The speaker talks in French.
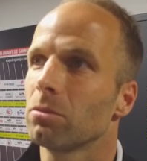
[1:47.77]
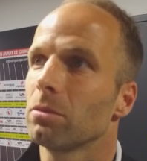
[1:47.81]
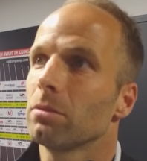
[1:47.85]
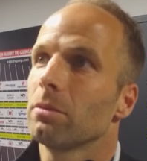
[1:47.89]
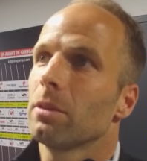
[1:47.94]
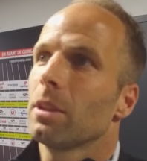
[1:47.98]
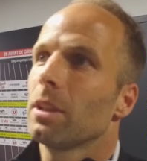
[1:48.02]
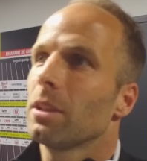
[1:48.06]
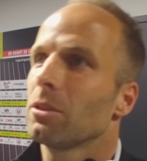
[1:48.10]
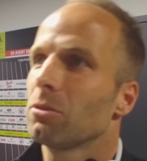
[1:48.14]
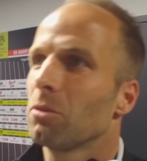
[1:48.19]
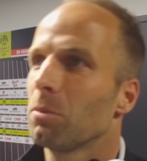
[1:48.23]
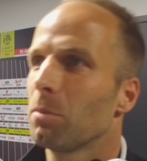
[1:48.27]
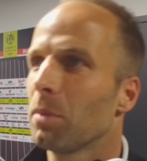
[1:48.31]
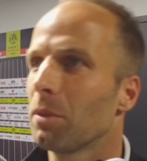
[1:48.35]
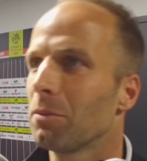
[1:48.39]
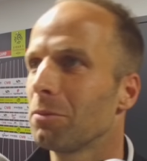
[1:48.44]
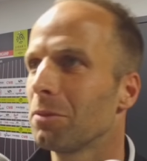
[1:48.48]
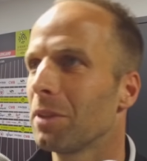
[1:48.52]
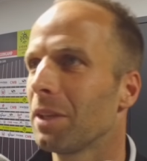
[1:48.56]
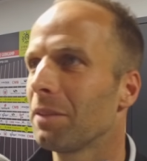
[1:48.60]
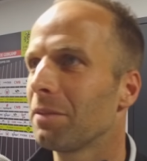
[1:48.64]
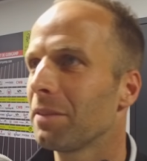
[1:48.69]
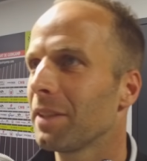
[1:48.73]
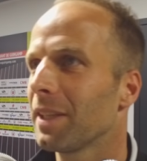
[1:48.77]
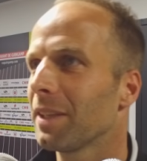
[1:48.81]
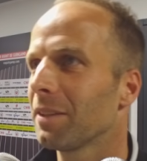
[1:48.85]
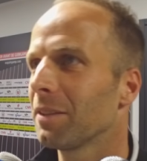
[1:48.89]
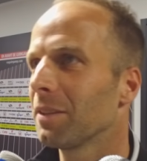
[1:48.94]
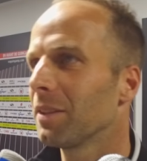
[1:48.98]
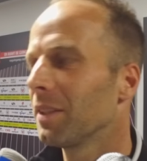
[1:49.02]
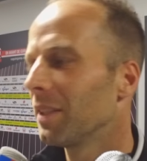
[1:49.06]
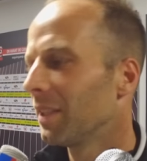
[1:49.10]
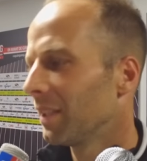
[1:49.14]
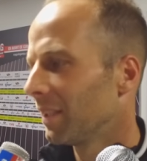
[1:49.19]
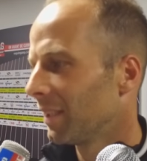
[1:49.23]
Je ne voilà, je vais pas vous la faire.
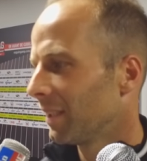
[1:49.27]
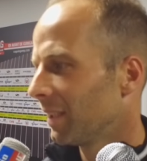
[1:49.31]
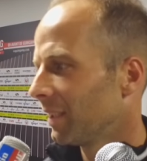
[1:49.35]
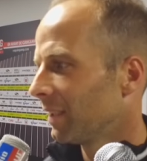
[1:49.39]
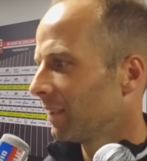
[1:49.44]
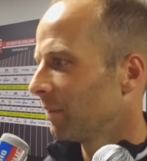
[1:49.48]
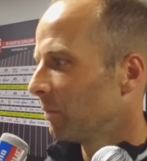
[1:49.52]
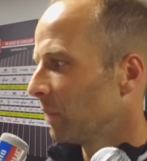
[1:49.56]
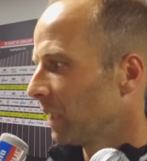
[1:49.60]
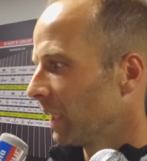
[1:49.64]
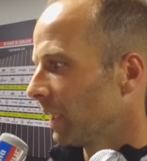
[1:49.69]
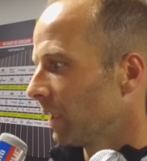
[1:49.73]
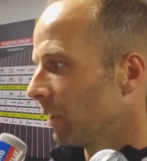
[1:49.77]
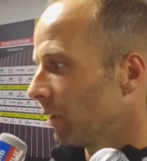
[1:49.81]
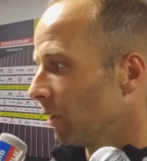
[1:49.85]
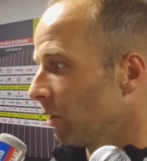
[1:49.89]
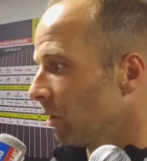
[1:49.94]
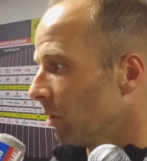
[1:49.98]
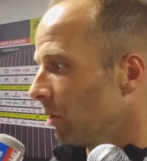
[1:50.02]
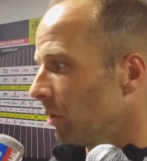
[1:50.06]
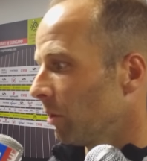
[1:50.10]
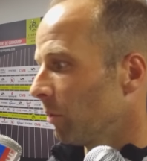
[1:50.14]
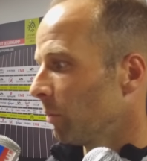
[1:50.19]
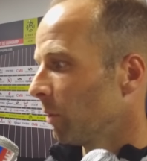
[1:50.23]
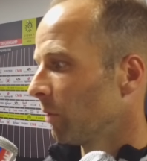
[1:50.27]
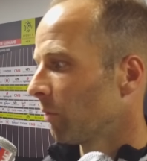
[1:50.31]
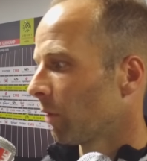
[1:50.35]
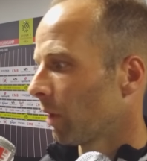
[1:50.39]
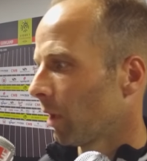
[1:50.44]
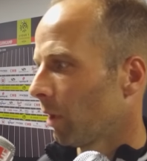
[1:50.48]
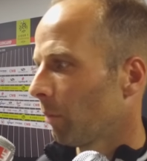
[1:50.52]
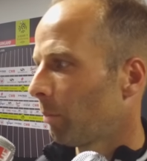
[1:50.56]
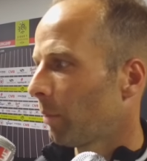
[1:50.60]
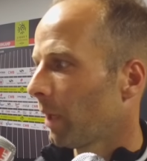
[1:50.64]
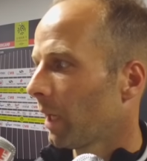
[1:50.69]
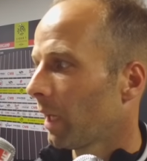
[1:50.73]
Euh, mais, euh, mais
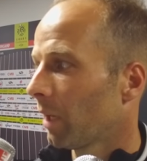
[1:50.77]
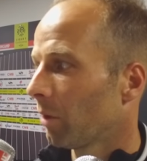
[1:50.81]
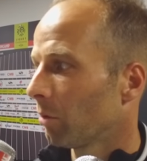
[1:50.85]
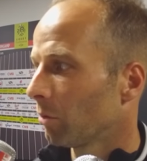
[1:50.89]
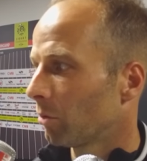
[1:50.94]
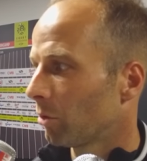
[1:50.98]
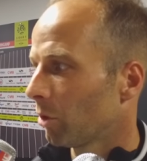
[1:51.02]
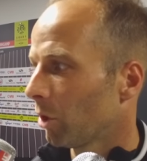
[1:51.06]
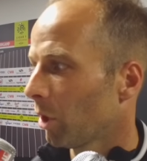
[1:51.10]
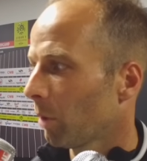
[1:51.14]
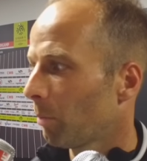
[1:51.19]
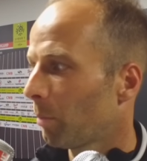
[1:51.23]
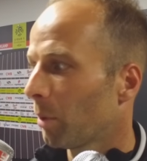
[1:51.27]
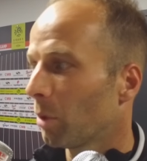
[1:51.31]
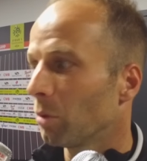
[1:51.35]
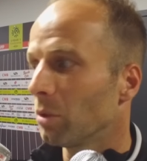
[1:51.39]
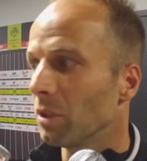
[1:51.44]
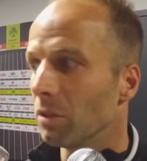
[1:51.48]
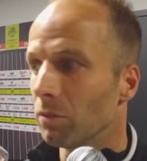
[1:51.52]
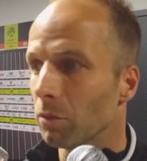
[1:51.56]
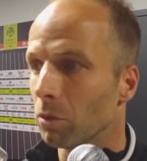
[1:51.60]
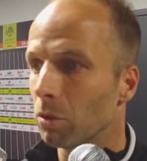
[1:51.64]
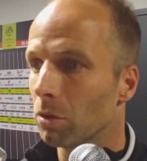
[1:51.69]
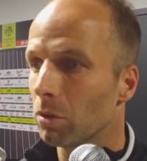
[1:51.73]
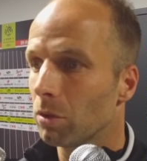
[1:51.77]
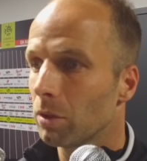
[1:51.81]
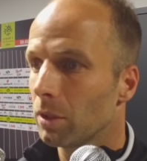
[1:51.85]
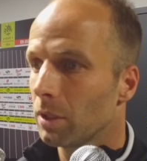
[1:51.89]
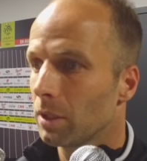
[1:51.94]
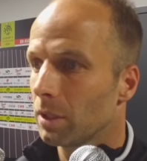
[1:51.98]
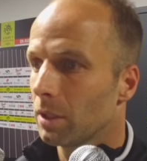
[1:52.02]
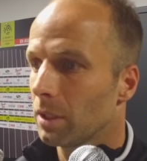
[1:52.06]
voilà, pas à la hauteur, pas au niveau.